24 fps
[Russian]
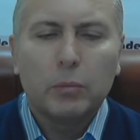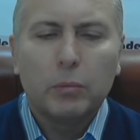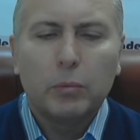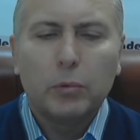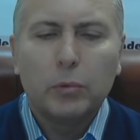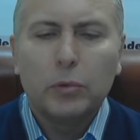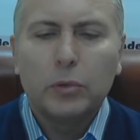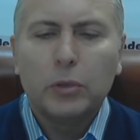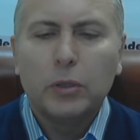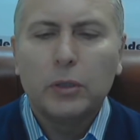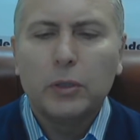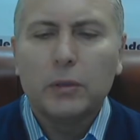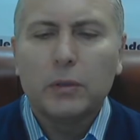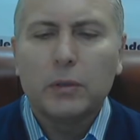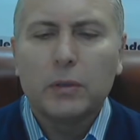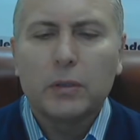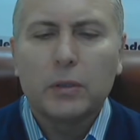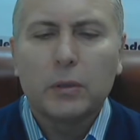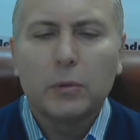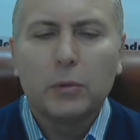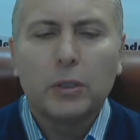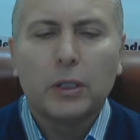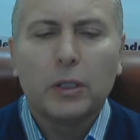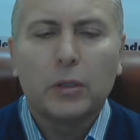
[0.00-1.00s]
Путин»
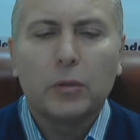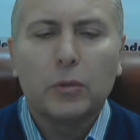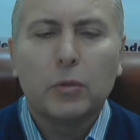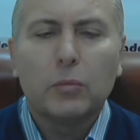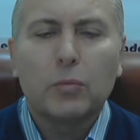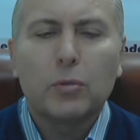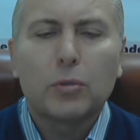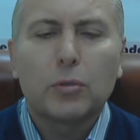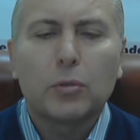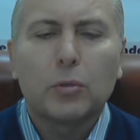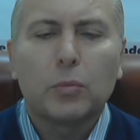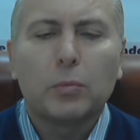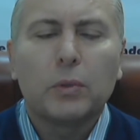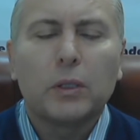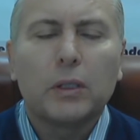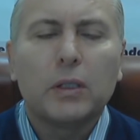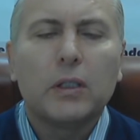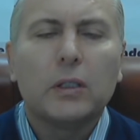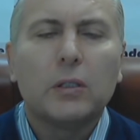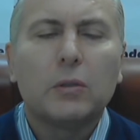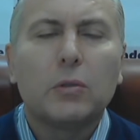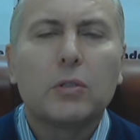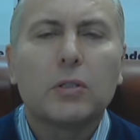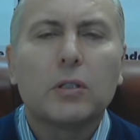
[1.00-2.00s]
слухи о том, что
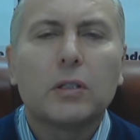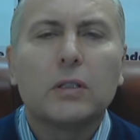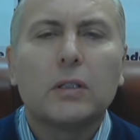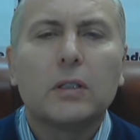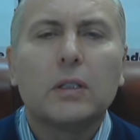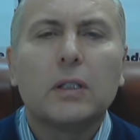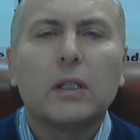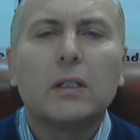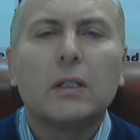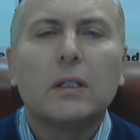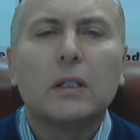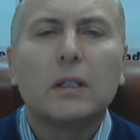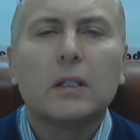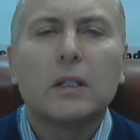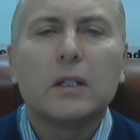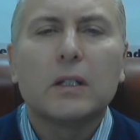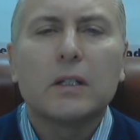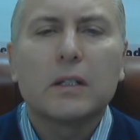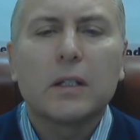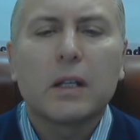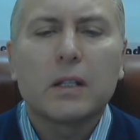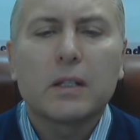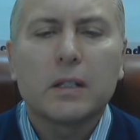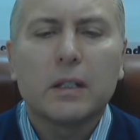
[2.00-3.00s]
планируется
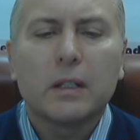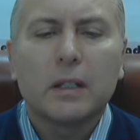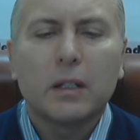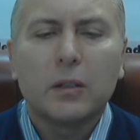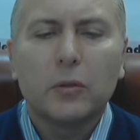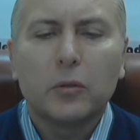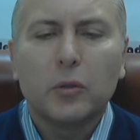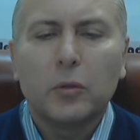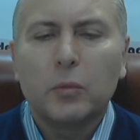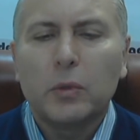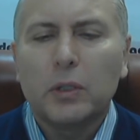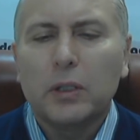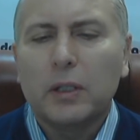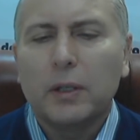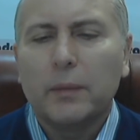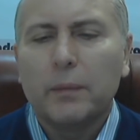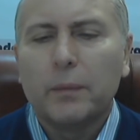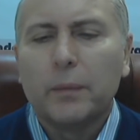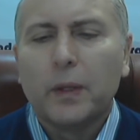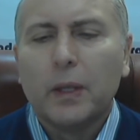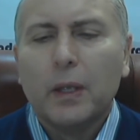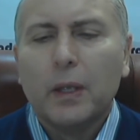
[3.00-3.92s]
дедоларизация экономики,